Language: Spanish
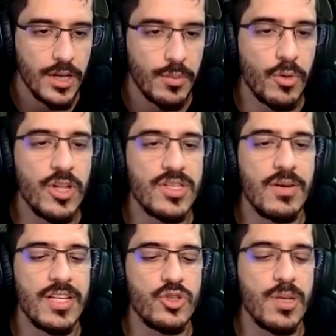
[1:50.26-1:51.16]
Pero bueno,
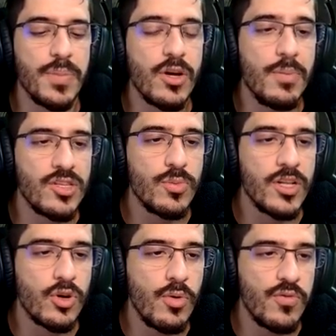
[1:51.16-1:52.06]
chavales, os explico más o
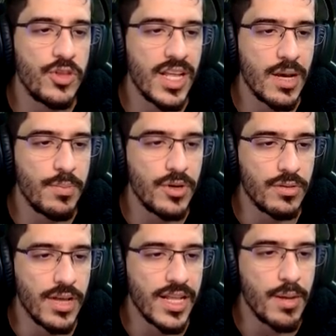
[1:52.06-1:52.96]
menos cómo funciona el
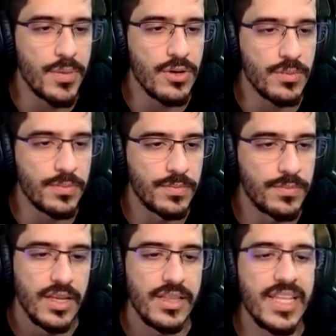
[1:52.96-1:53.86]
campeón. El campeón
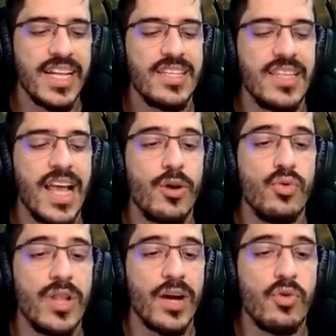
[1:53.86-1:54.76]
Tiras la
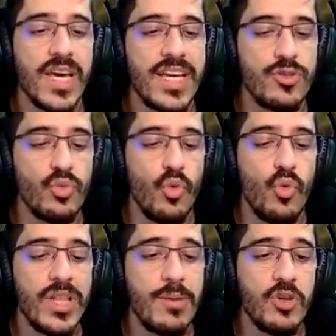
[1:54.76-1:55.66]
Q, ¿la Q que es?
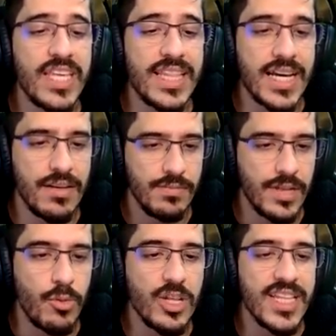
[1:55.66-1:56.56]
Una bolita
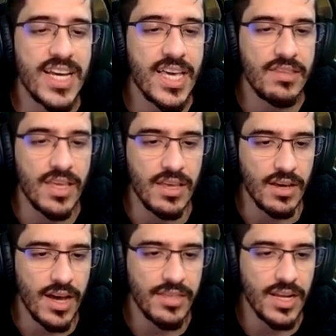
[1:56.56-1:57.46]
¿La bolita qué
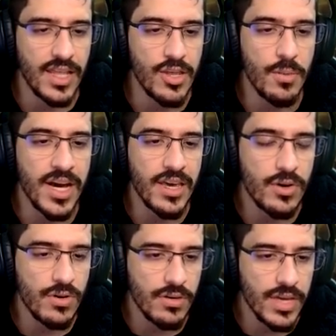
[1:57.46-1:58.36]
hace? Hacer daño
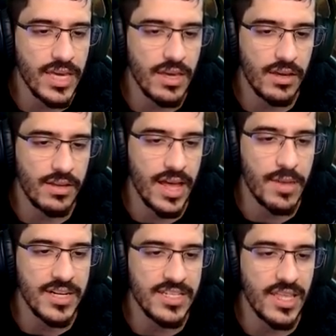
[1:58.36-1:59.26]
mágico y
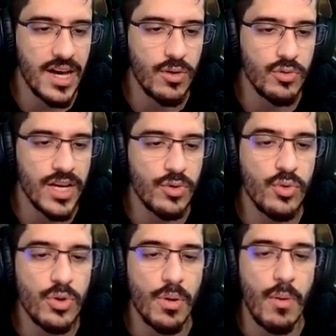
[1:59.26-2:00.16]
además te da un
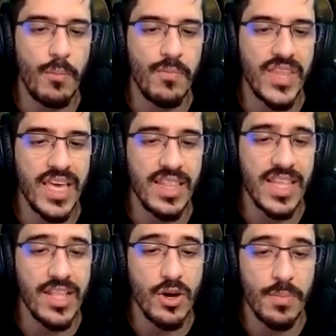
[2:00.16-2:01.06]
escudo de
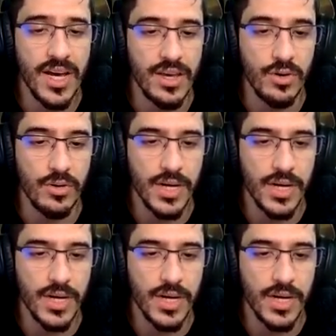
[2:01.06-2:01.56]
daño mágico,